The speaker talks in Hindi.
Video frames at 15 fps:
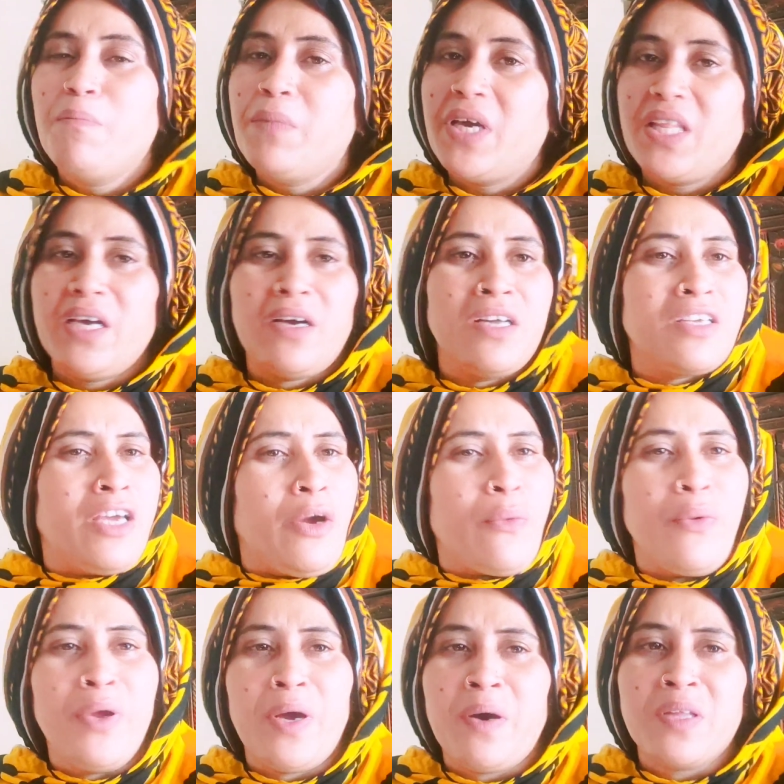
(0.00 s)
मेरे घर के
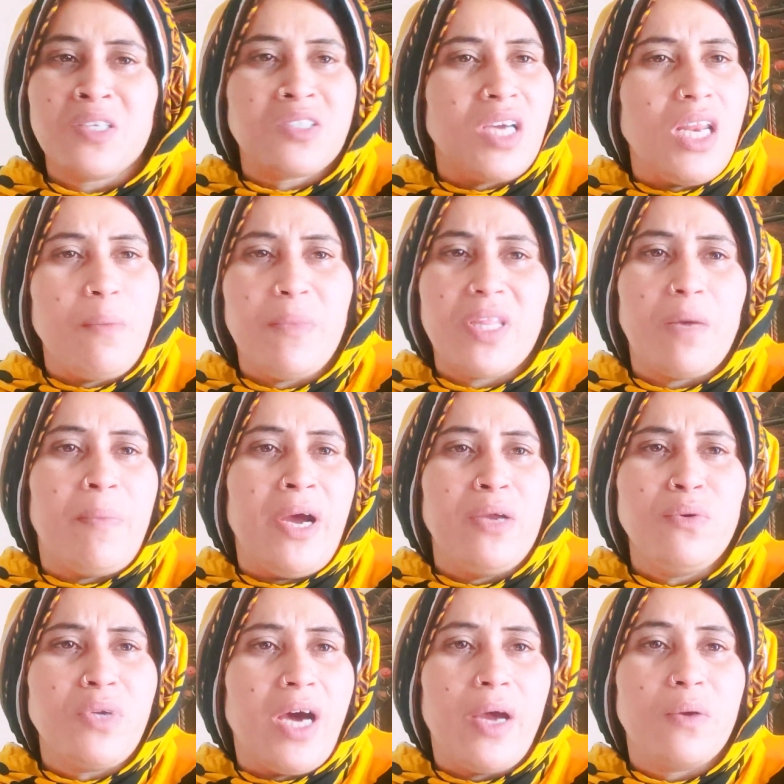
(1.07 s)
कोई खर्चा नहीं मेरे भाई
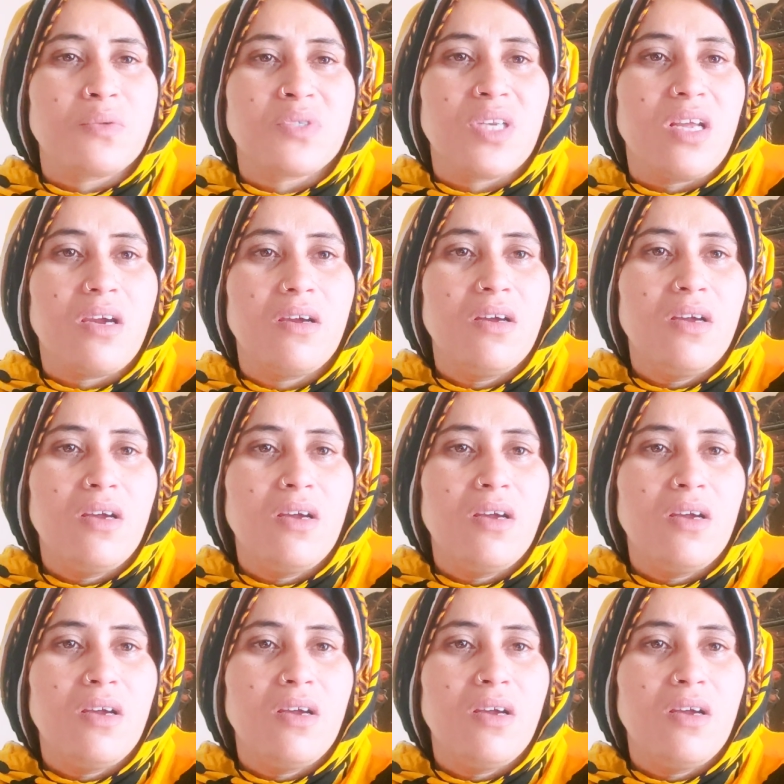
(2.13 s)
उठाए उसने